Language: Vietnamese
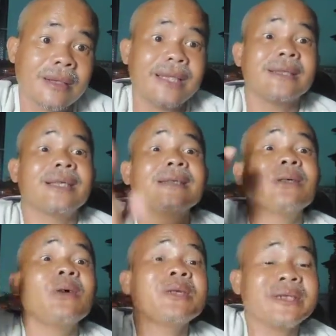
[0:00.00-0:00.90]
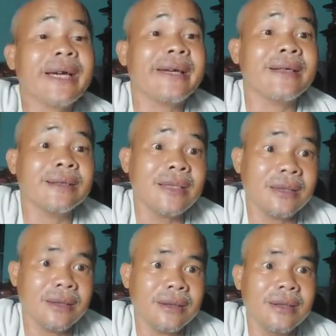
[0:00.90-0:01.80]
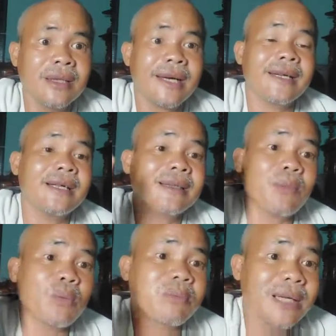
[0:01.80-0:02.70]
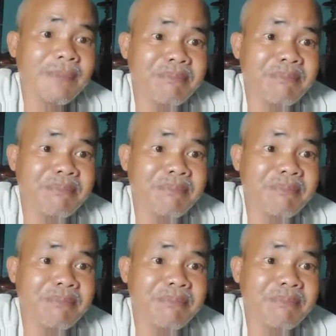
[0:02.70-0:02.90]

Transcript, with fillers: anh thử nói sai đây thử đi anh lên một clip